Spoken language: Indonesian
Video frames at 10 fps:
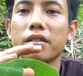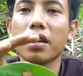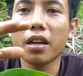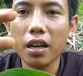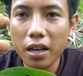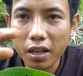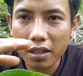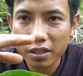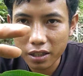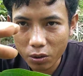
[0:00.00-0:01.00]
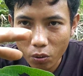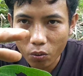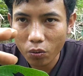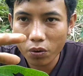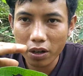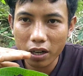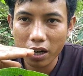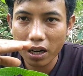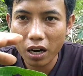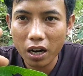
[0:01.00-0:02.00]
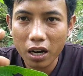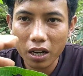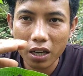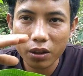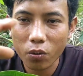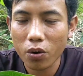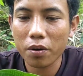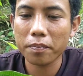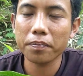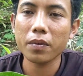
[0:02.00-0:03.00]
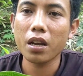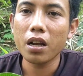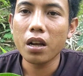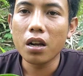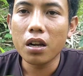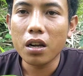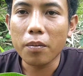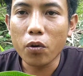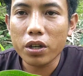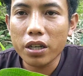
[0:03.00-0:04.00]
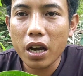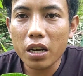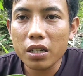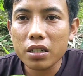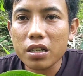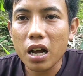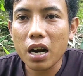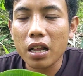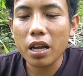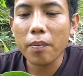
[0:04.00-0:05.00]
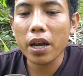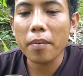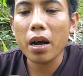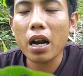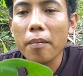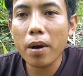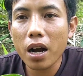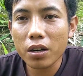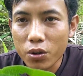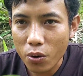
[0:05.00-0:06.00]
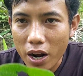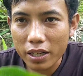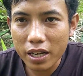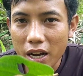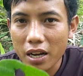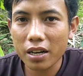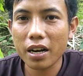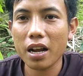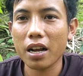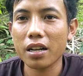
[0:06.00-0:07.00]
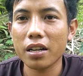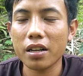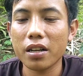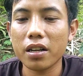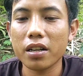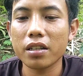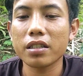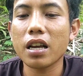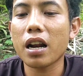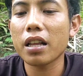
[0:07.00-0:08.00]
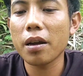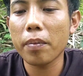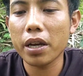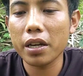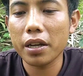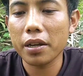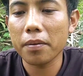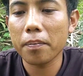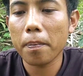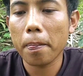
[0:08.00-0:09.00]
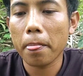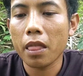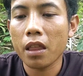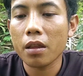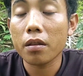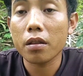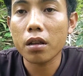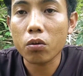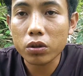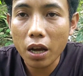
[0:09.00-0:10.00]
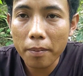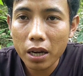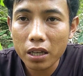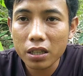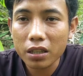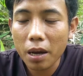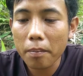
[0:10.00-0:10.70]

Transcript: Saya ke situ, arah kidul. Kemudian caranya bagaimana, Bang? Doanya. Nah, caranya begini. Terutama kita